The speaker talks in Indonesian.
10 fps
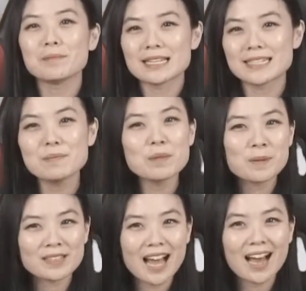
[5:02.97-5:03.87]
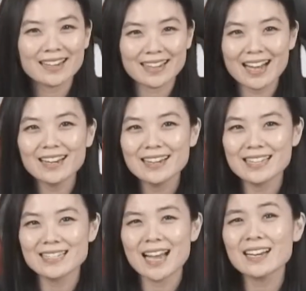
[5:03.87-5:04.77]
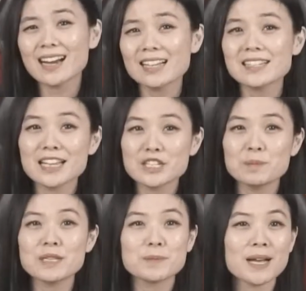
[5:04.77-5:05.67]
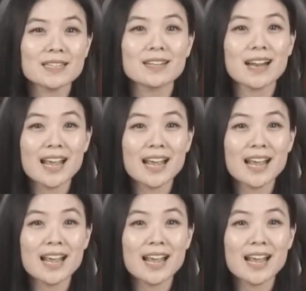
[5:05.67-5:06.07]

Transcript: masih mempertahankan desain khas HP Spectre